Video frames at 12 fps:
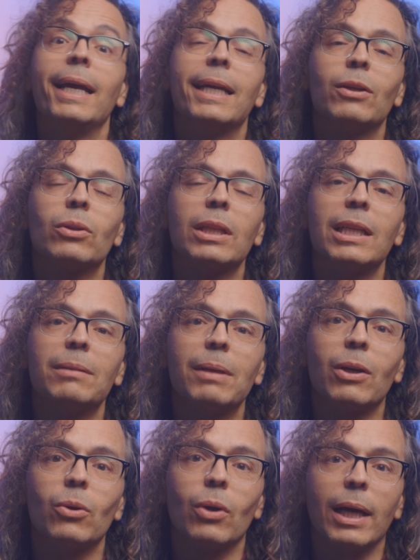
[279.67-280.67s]
y no tienes
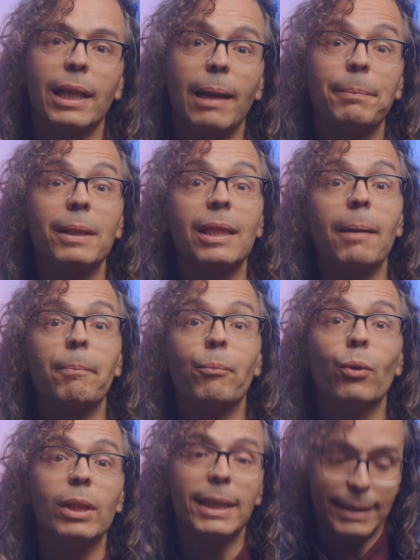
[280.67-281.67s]
bien colocada la pinza,
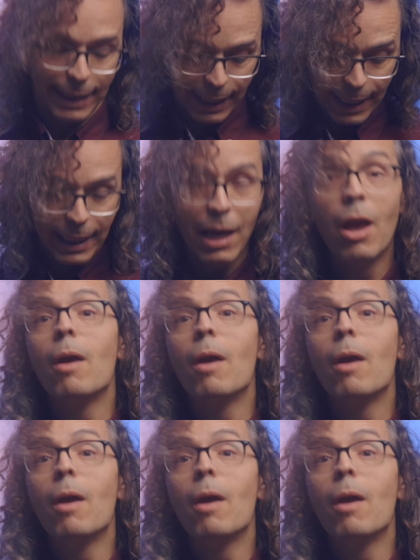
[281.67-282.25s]
puedes tener